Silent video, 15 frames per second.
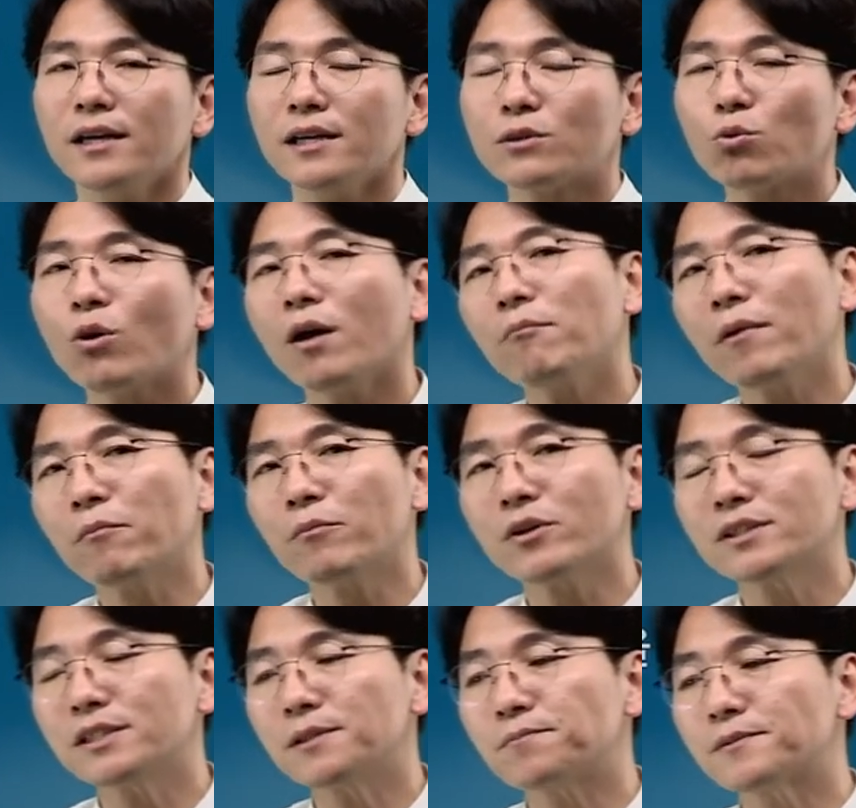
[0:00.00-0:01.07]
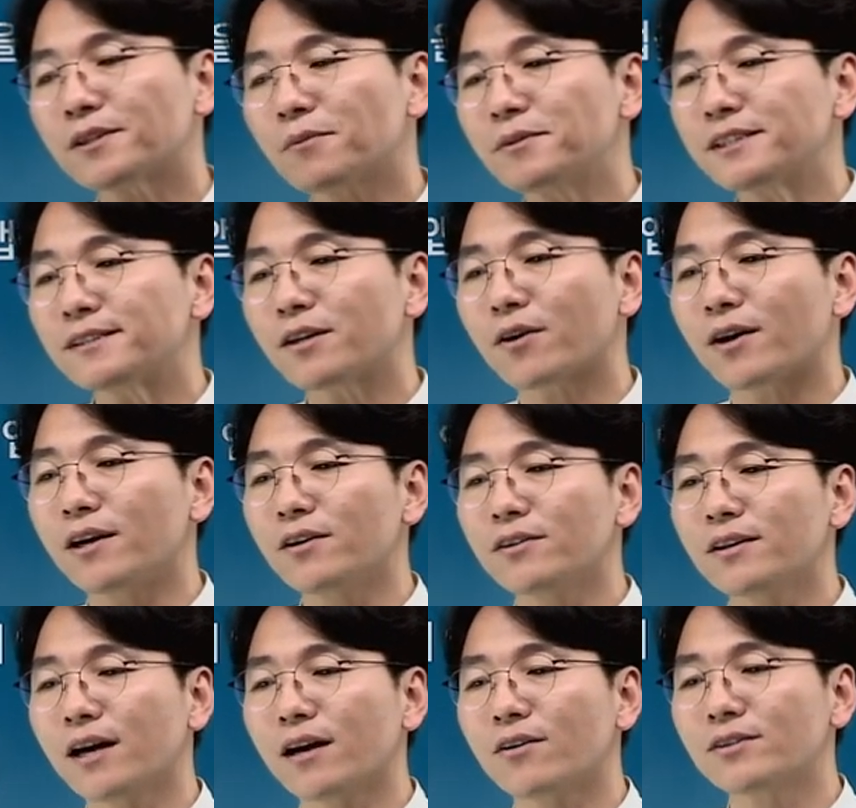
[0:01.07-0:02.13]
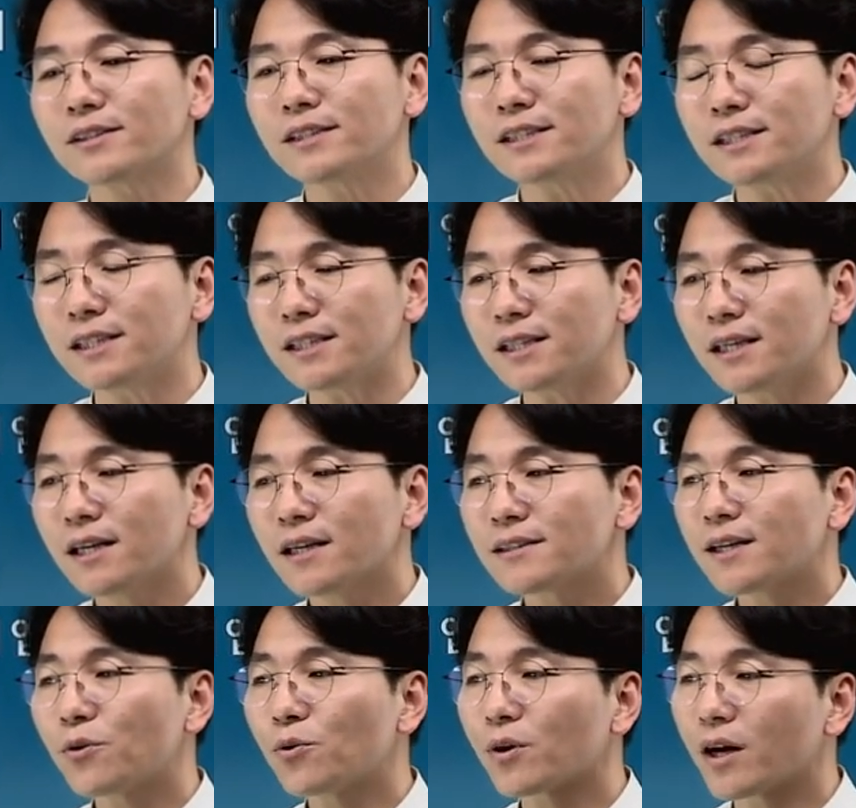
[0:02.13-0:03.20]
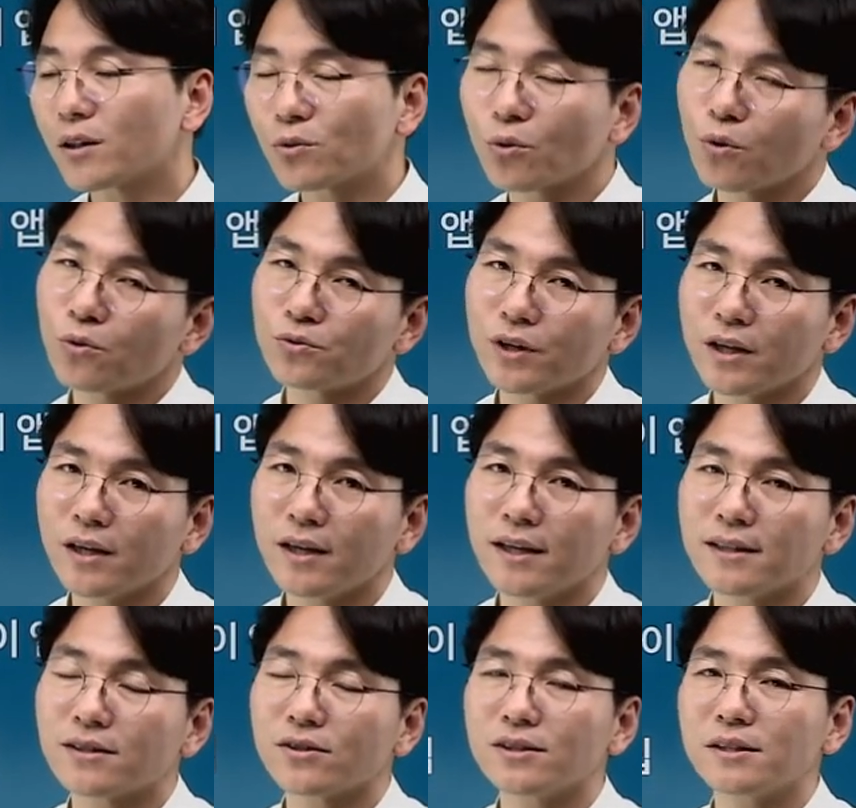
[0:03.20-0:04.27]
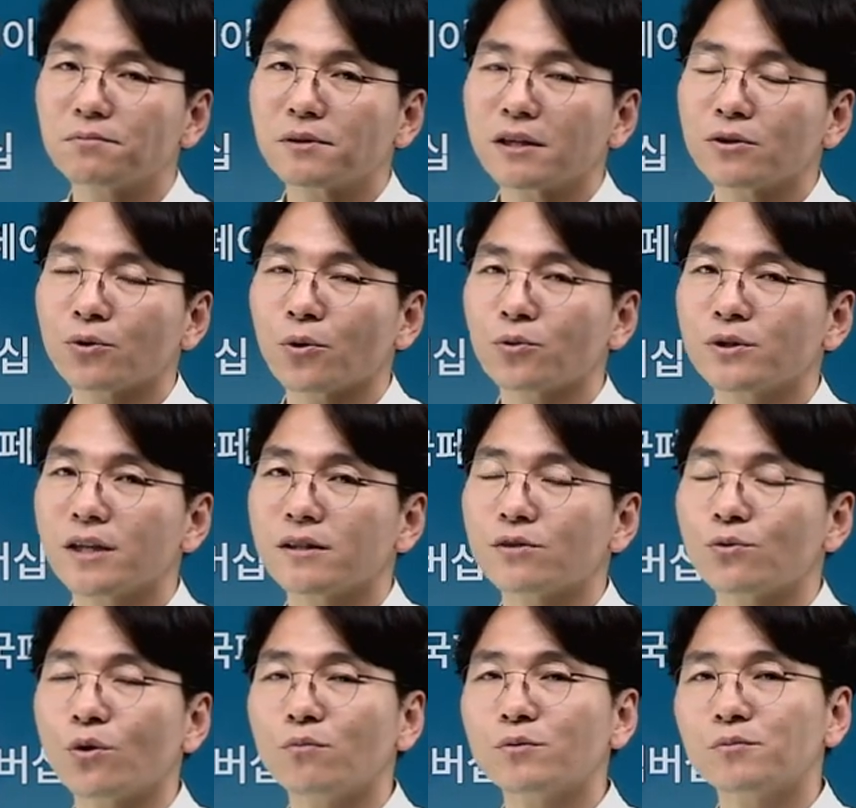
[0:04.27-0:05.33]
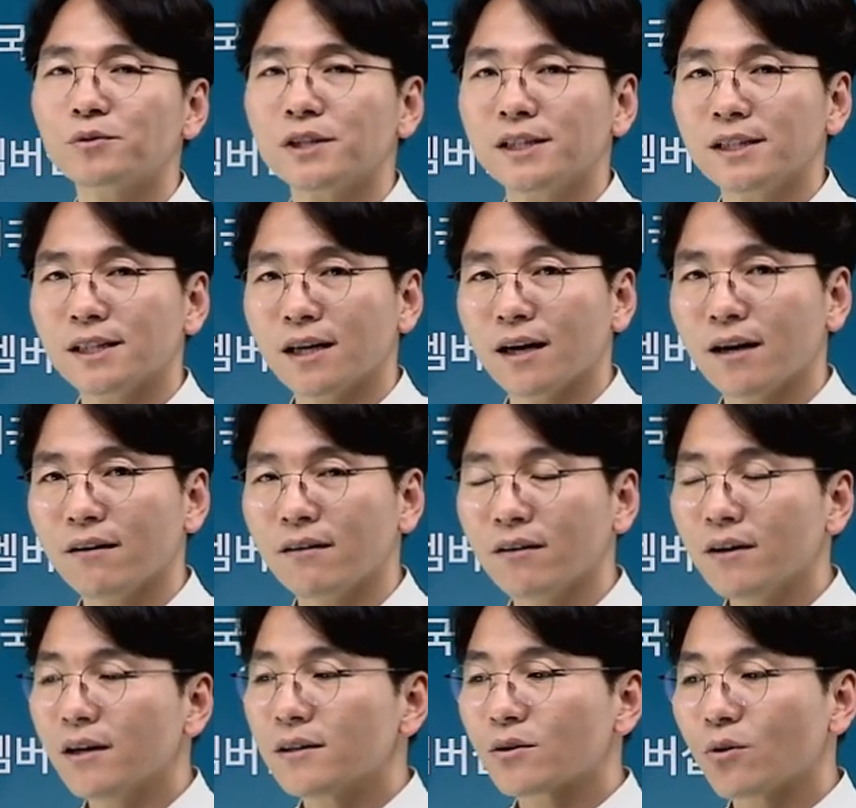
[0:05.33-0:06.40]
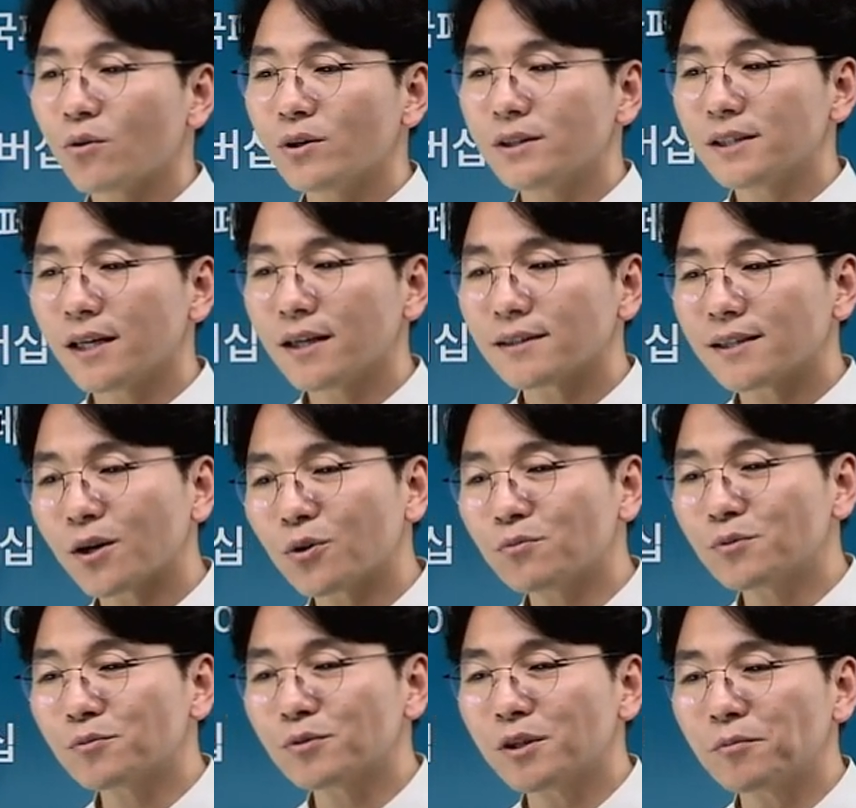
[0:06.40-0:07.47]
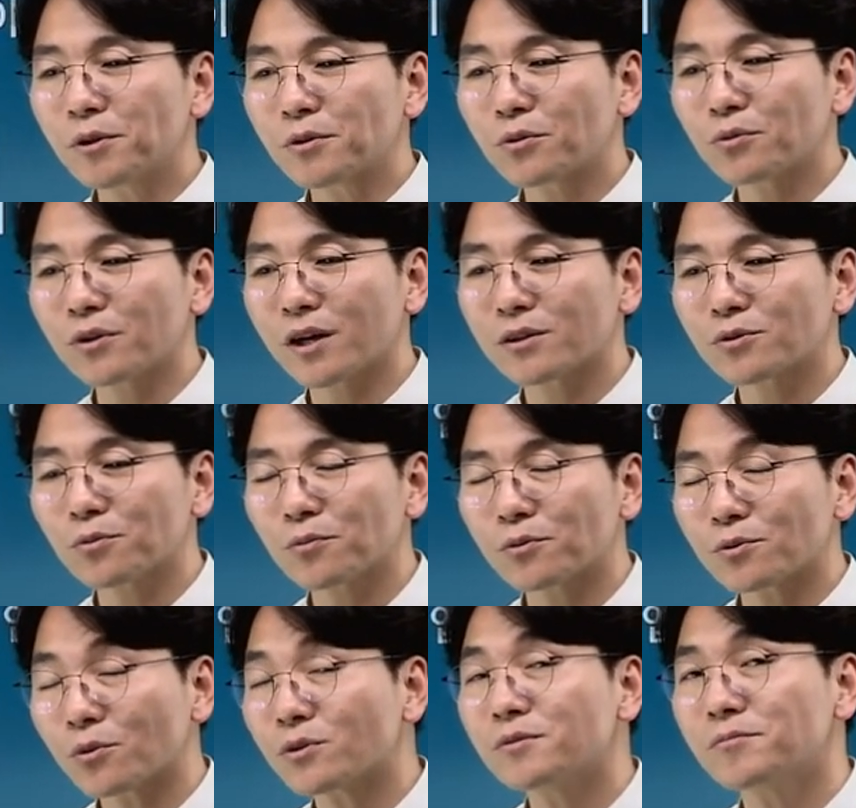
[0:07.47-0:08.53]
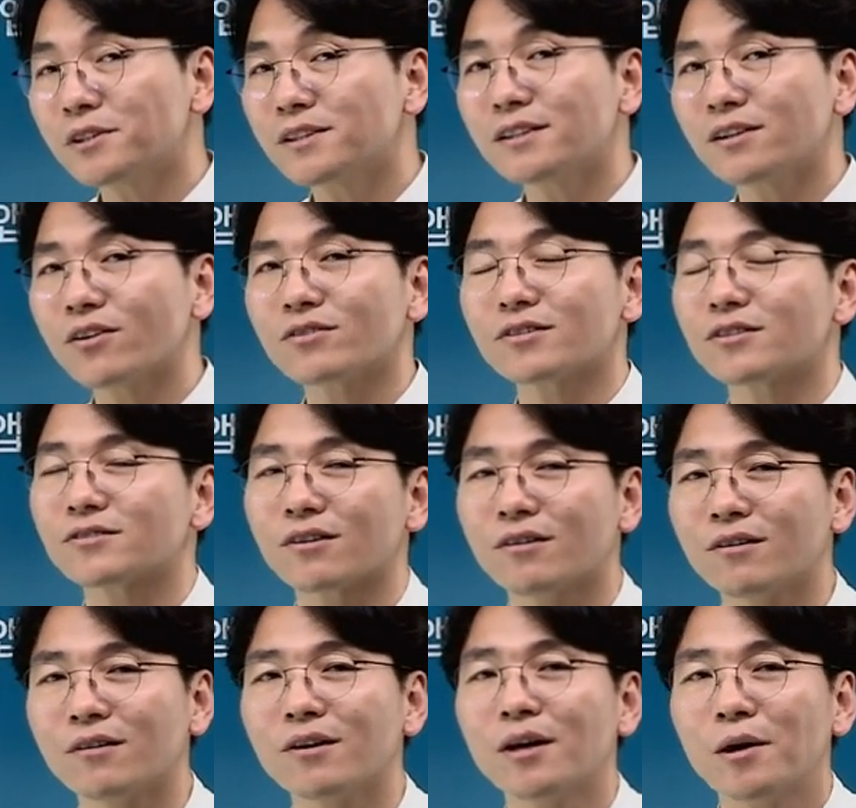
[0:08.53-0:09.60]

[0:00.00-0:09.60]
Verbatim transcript: 이 통합 멤버십 서비스에 관련된 것이 새롭게 또 우리 2024년 교재에 들어온 부분이니까요. 또 이제 새로운 부분이면 또 우리가 좀 조금은 신경 써서